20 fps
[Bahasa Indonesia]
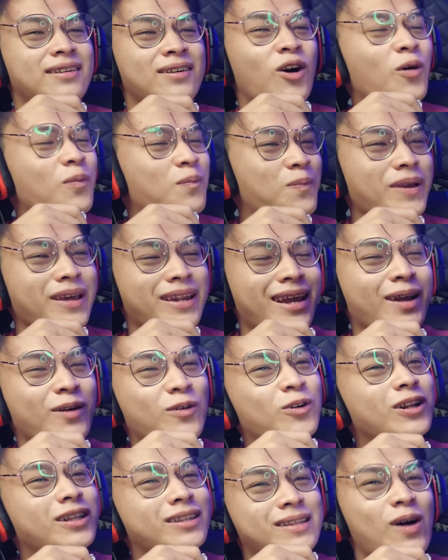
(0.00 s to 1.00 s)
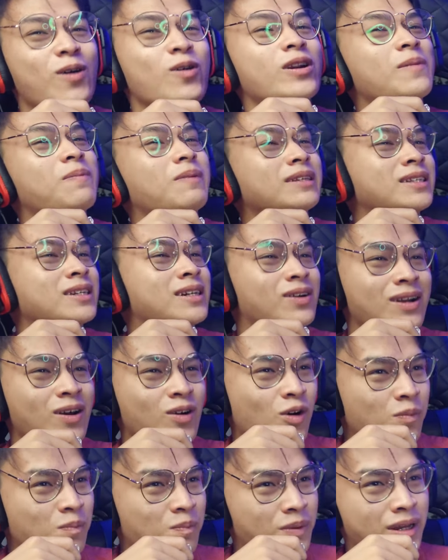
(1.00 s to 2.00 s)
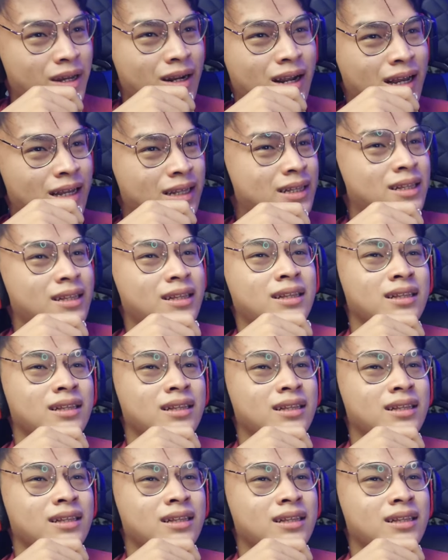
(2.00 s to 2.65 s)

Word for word: copyright gue udah tahu ini pasti kena copyright